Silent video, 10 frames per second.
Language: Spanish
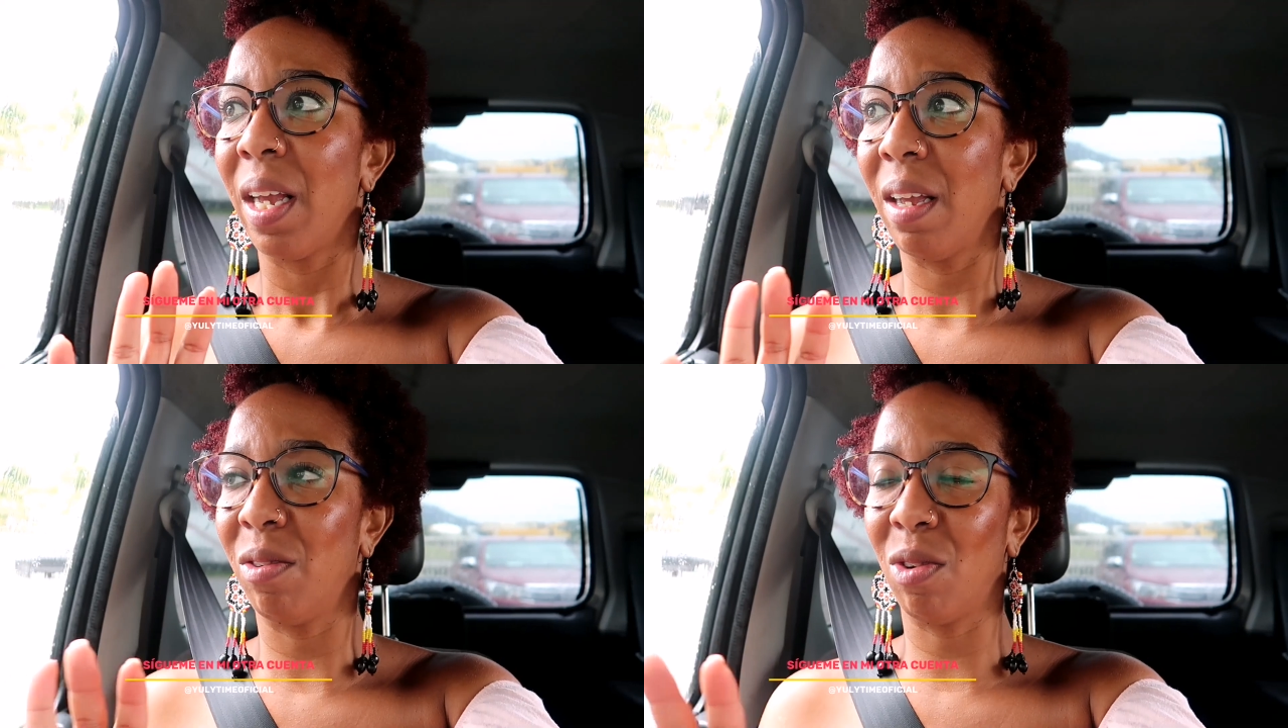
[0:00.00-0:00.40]

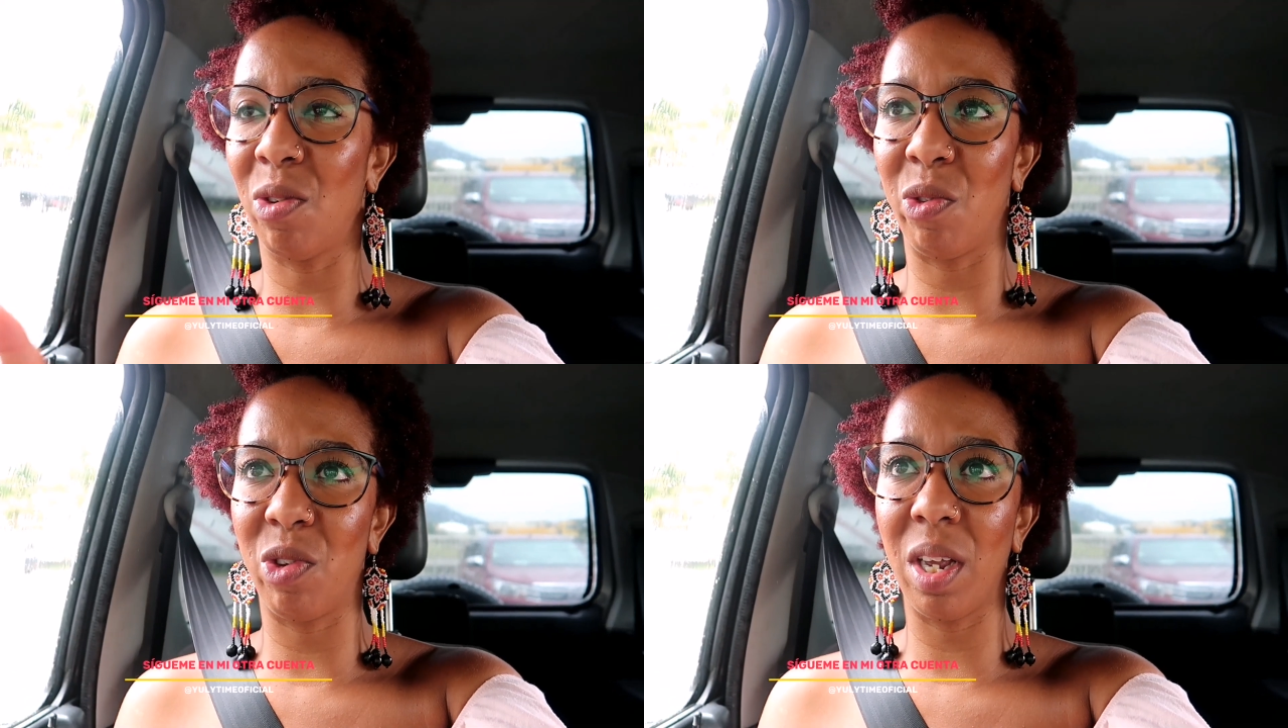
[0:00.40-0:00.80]

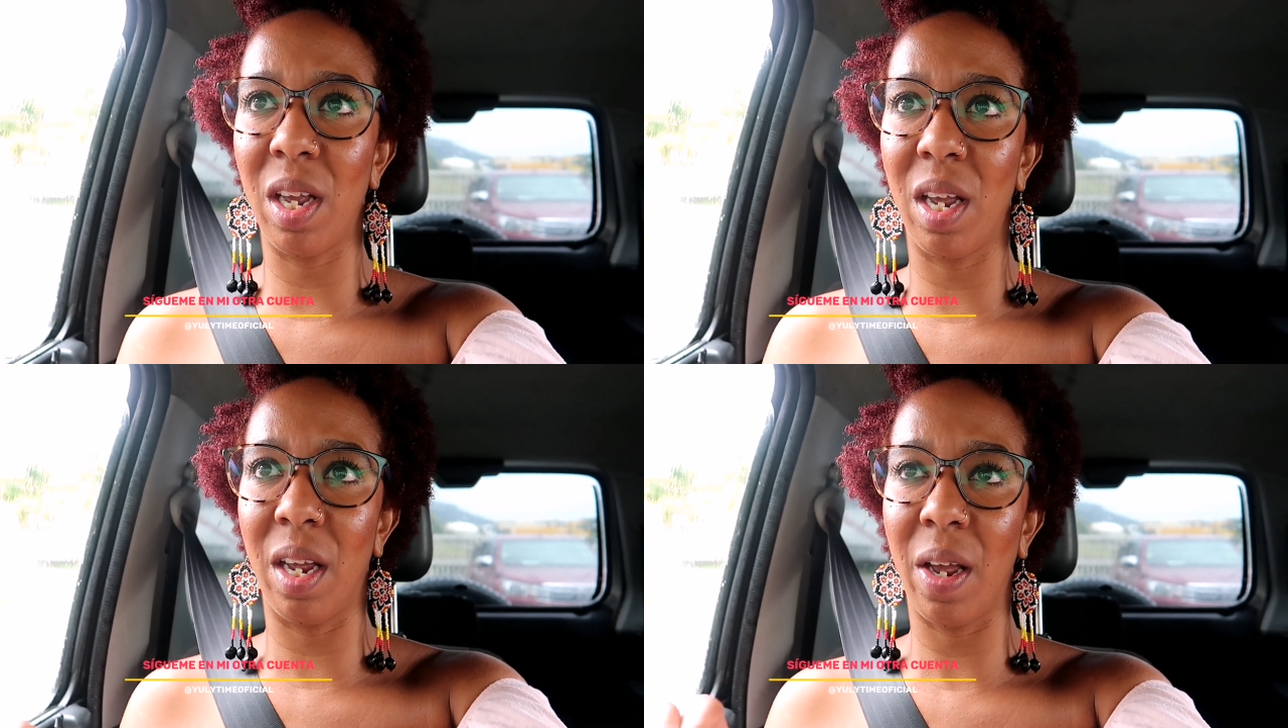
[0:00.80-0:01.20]

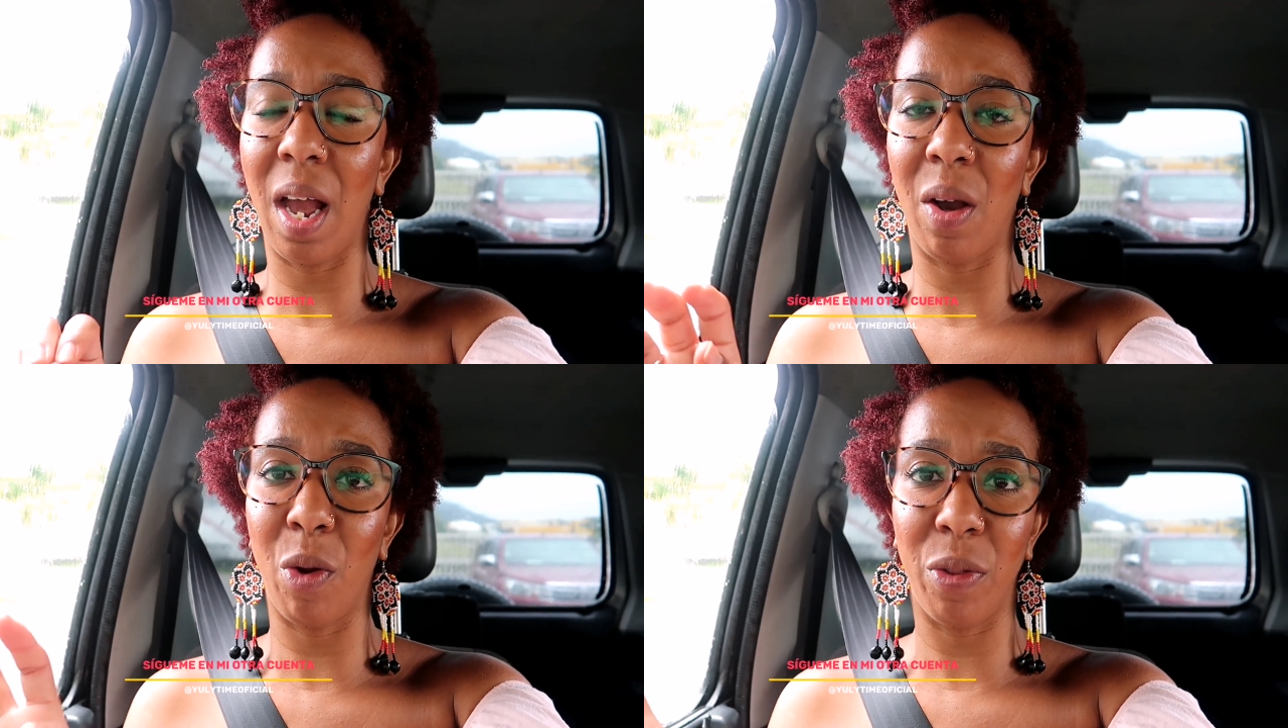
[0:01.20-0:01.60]
Entonces
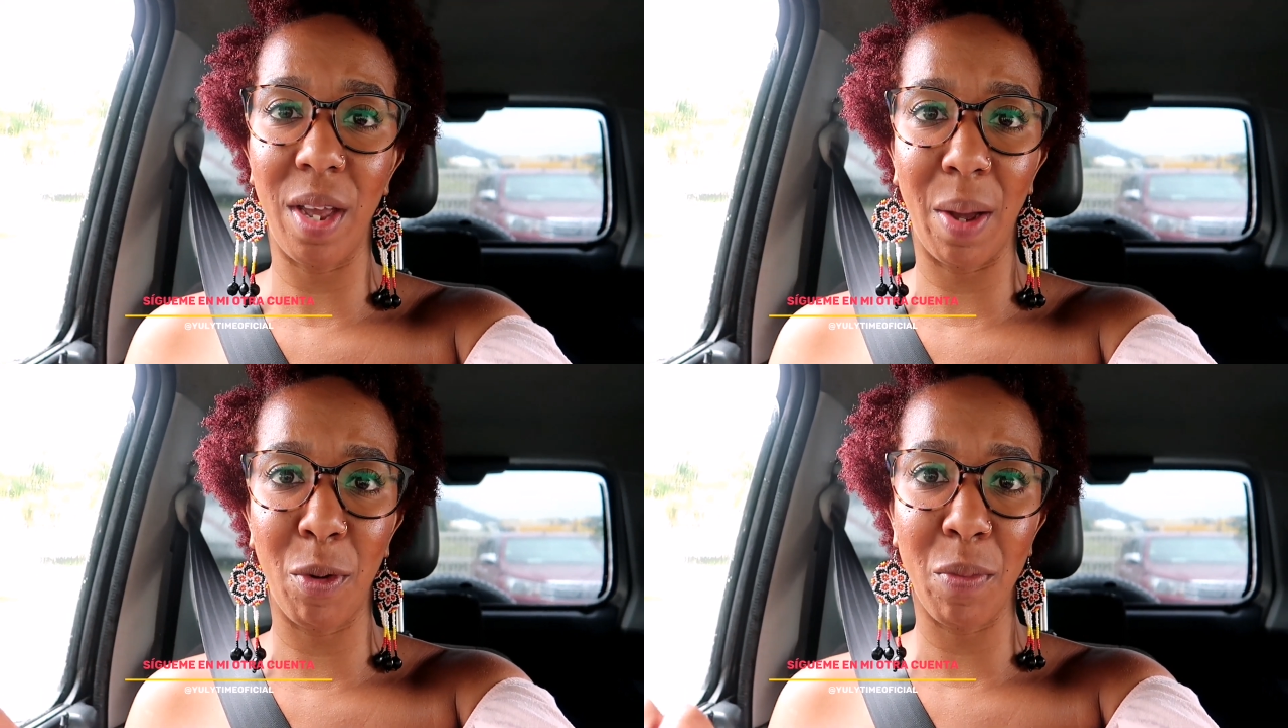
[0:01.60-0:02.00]

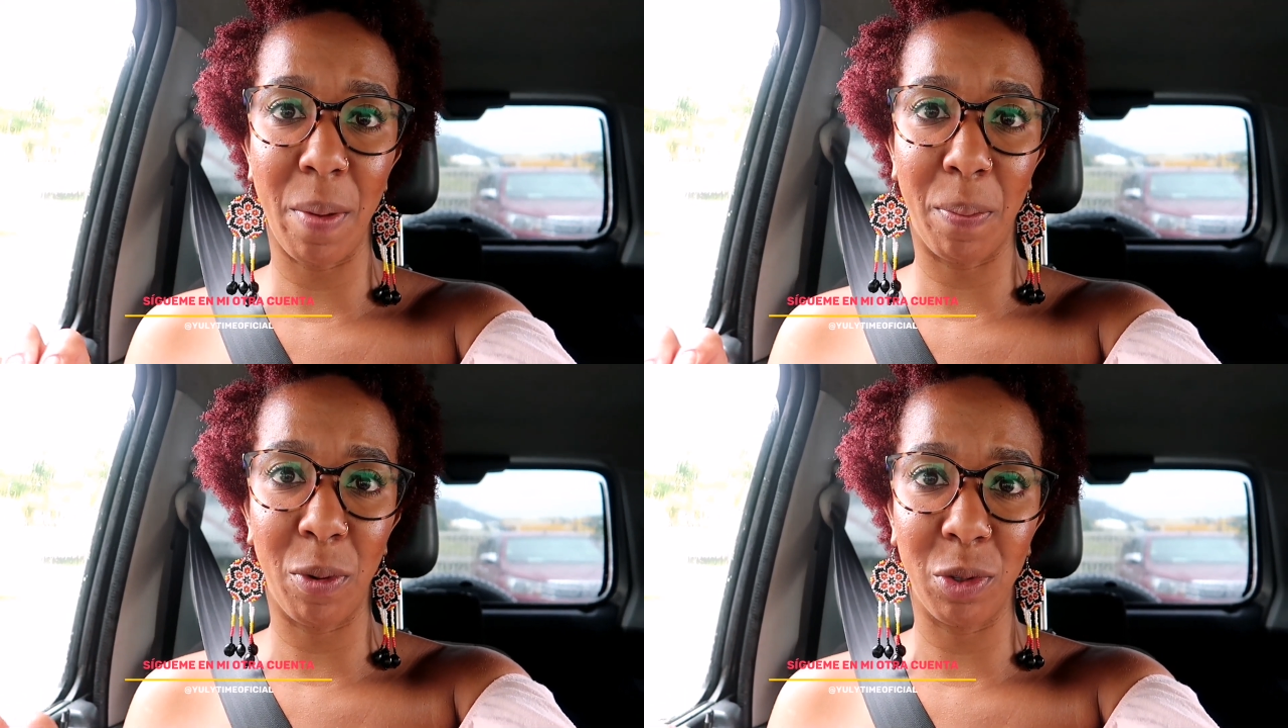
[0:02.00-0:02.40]
acordamos mi
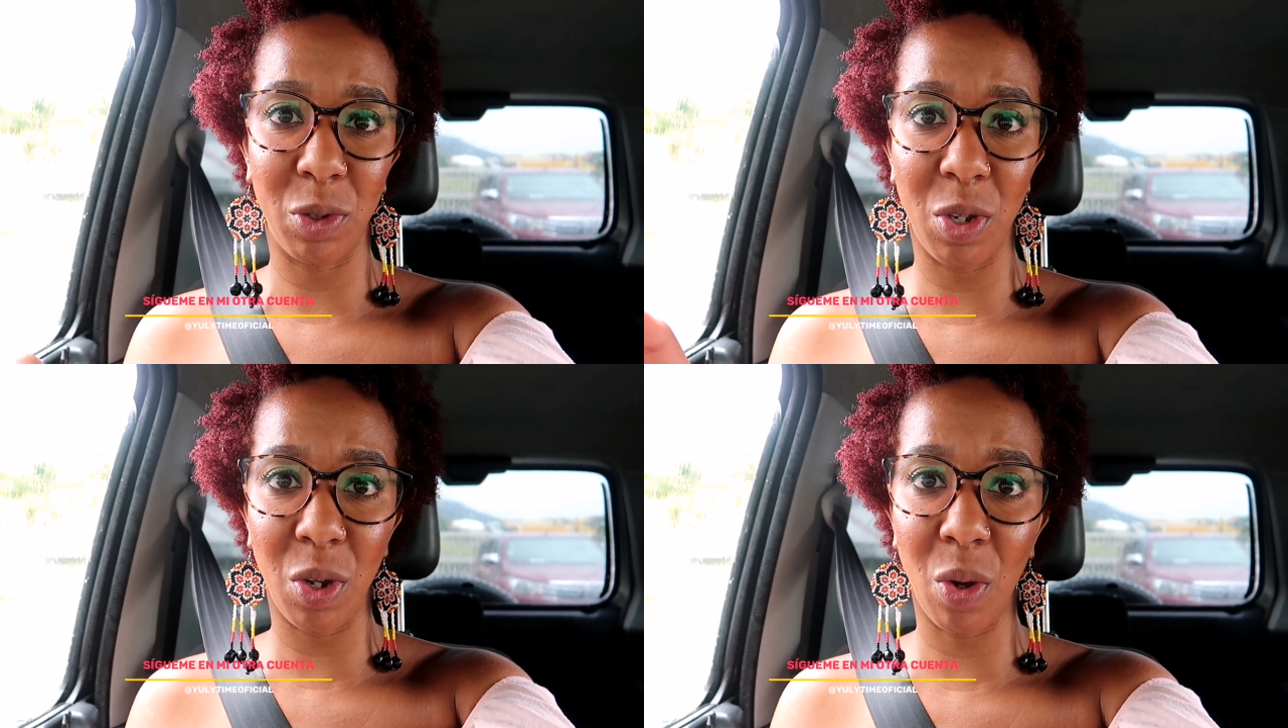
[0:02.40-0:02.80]

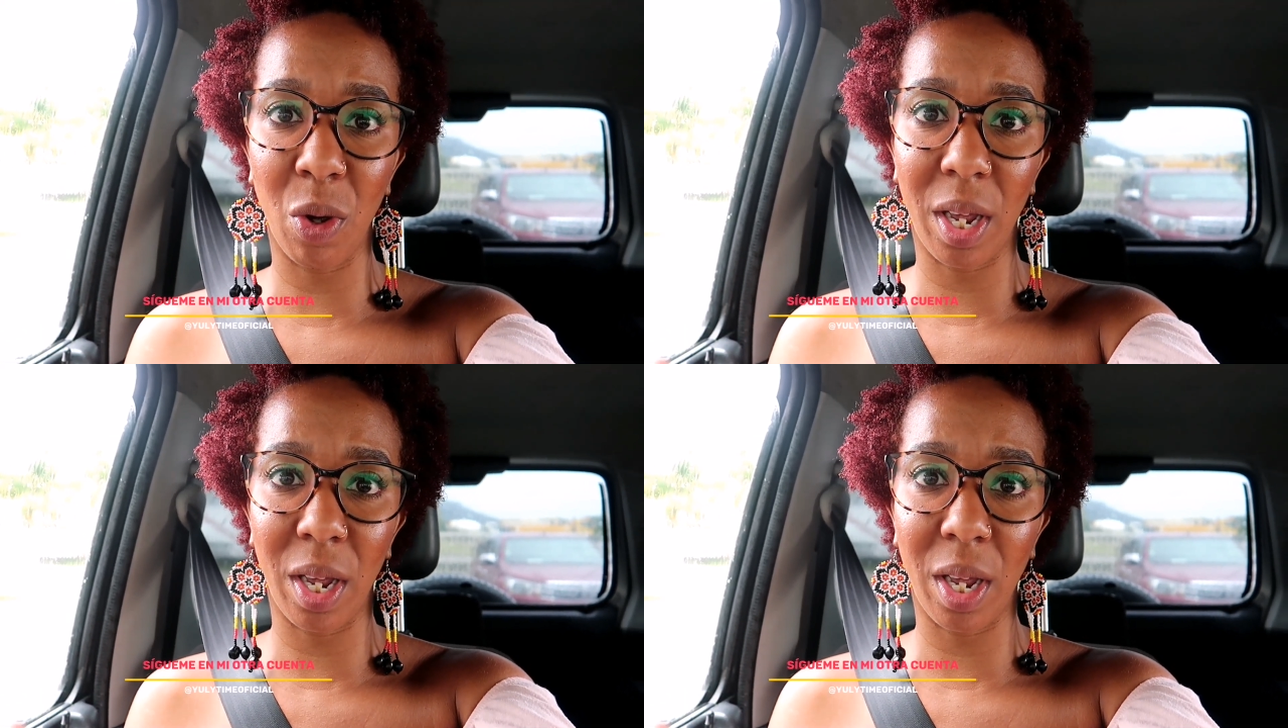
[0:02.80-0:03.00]
esposo y yo